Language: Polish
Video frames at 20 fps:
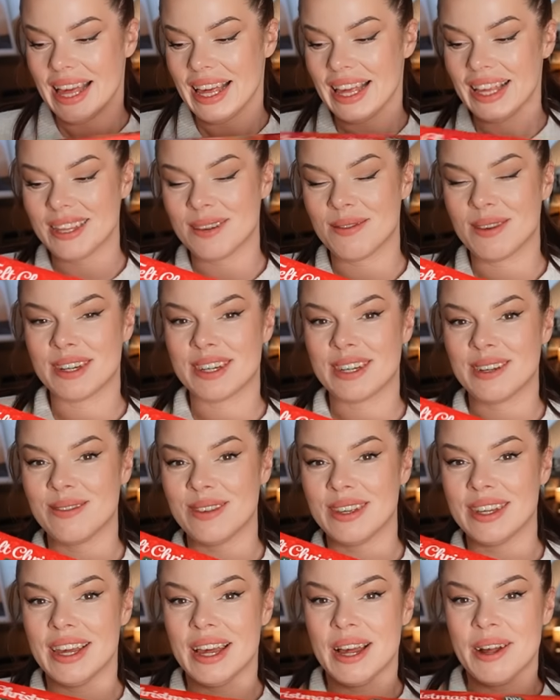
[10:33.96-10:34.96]
i
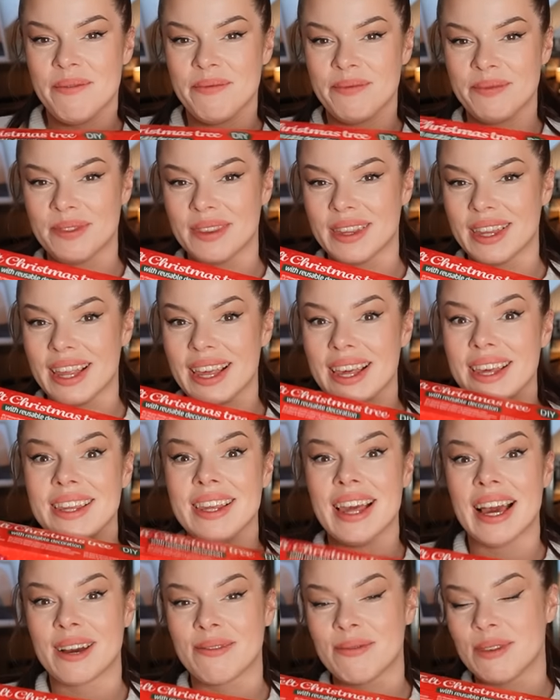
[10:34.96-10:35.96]
zobaczymy, mm,
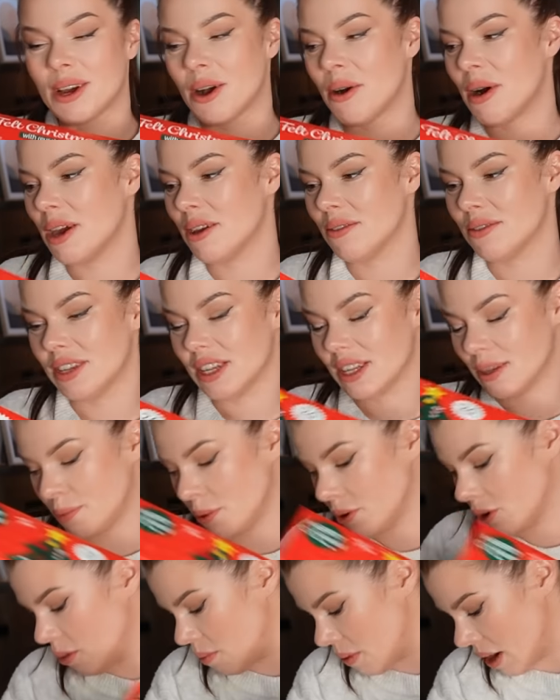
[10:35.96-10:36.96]
jak Mikołajowi się
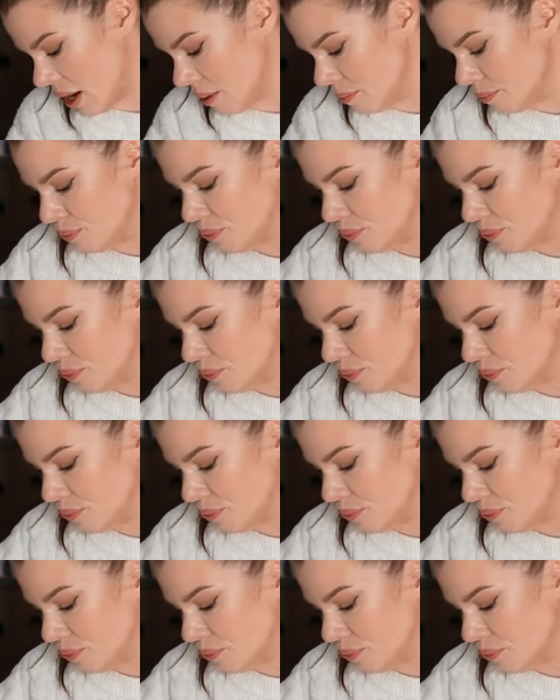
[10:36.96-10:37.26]
spodoba.